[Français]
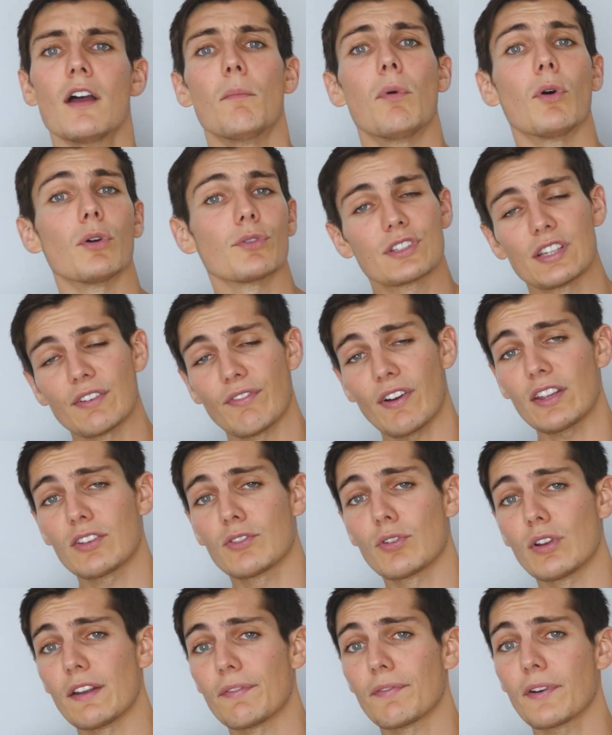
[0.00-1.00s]
Bon, c'est vrai
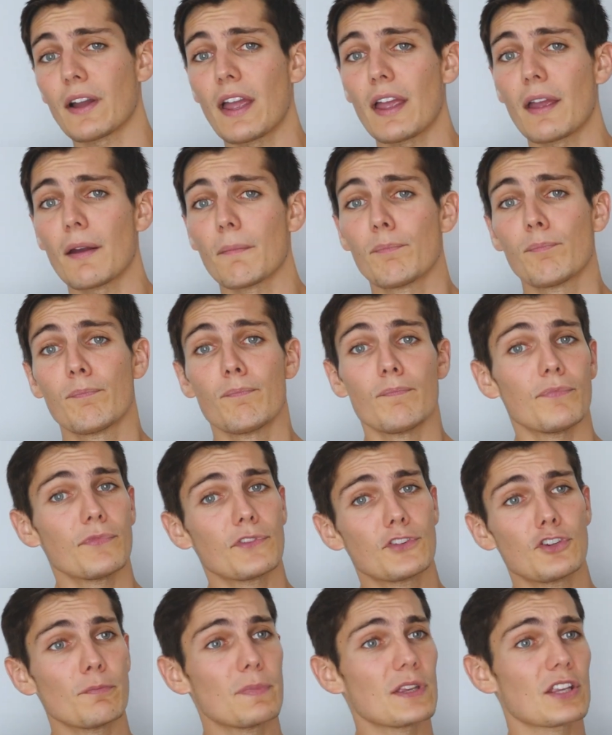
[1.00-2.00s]
que les frais
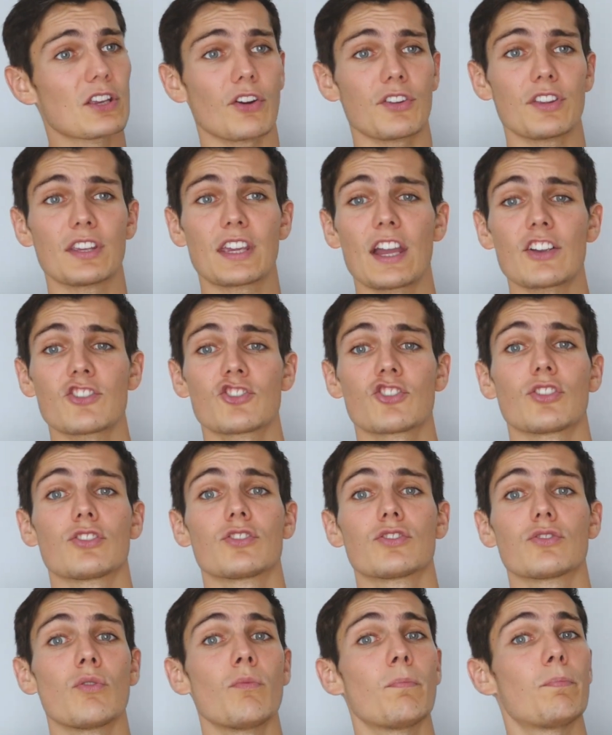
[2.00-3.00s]
du Bitcoin Cash
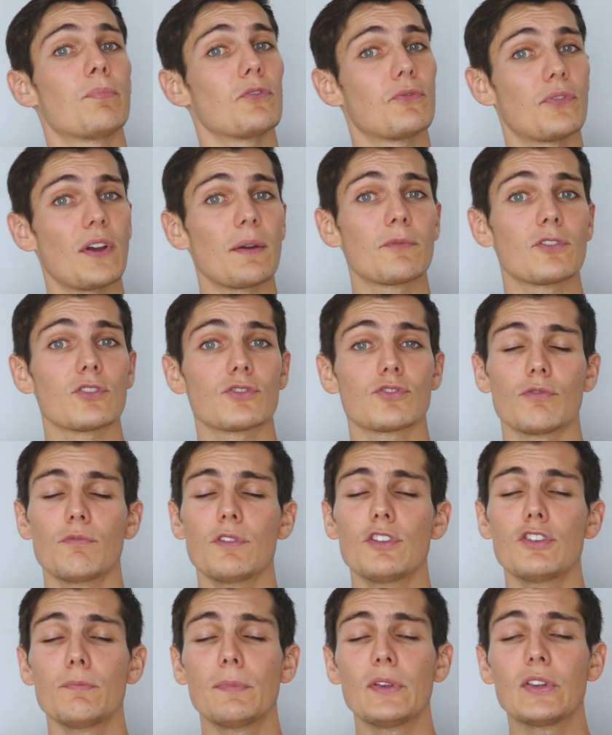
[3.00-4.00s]
sont plus faibles que
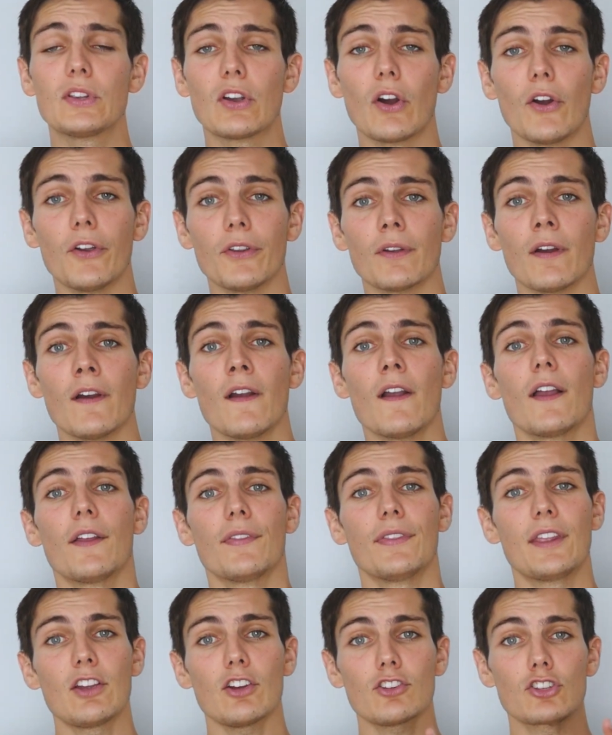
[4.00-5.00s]
celui du Bitcoin.
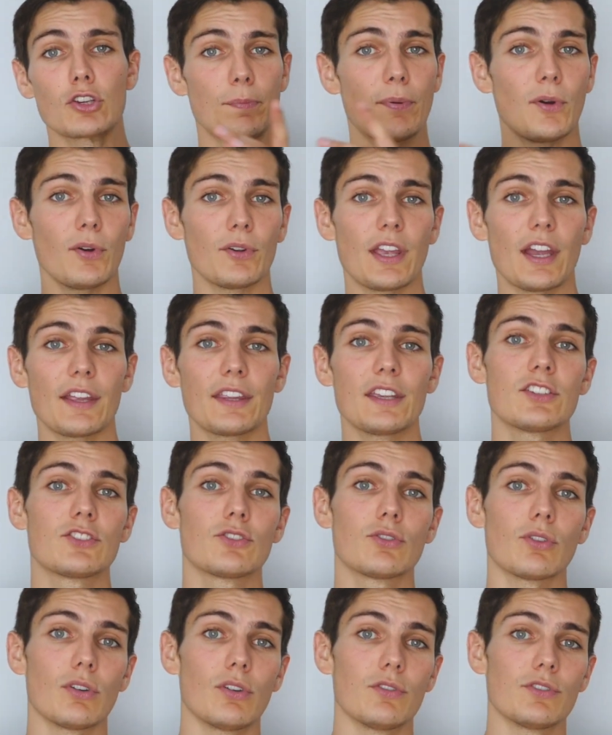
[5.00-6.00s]
D'ailleurs, tu peux regarder
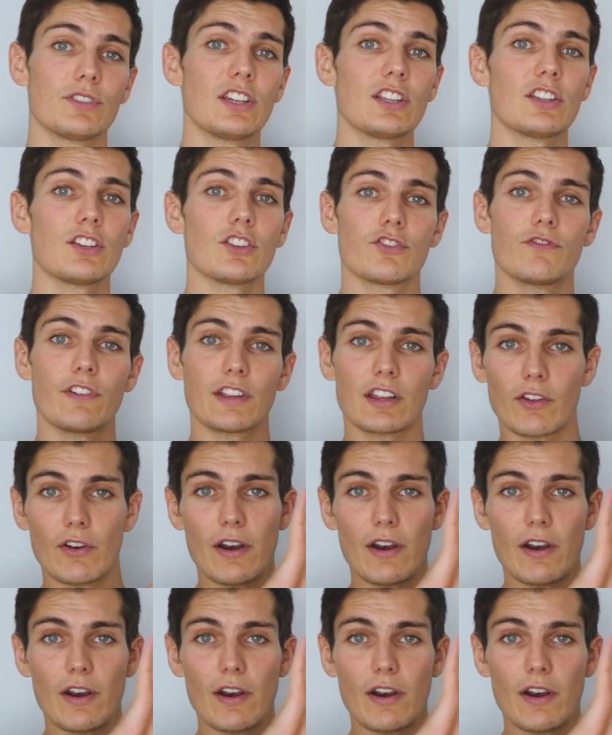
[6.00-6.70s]
sur le site, je vais te